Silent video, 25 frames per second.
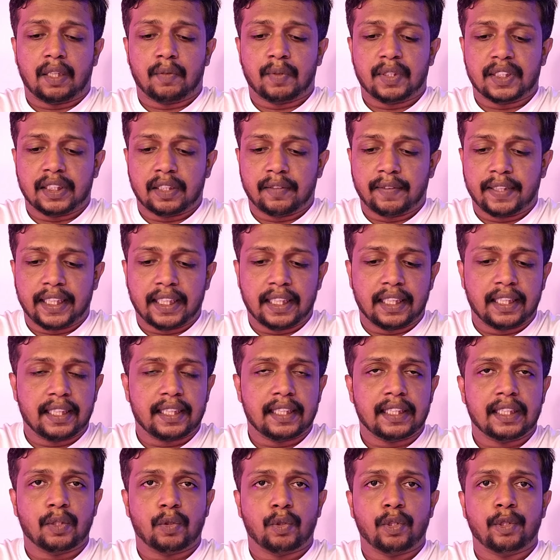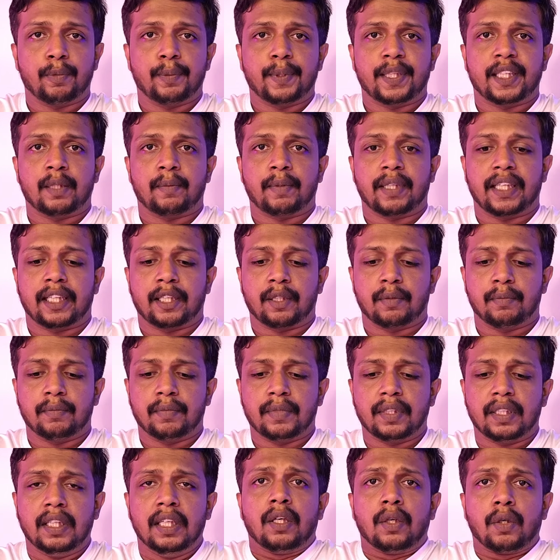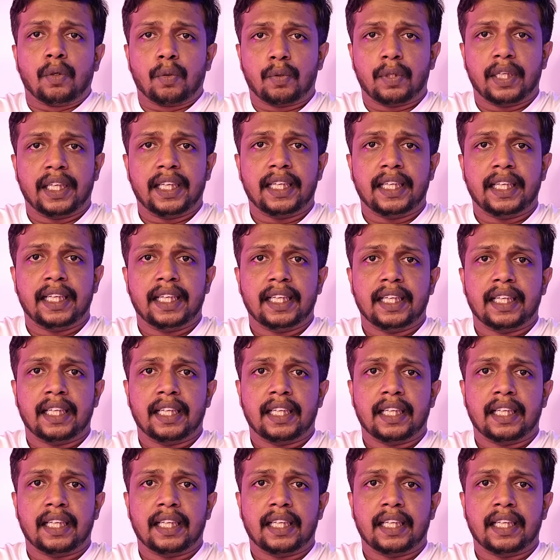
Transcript: இராணுவ சேவைகளிலிருந்து ஓய்வு பெற்ற பலரும் உக்ரைனிய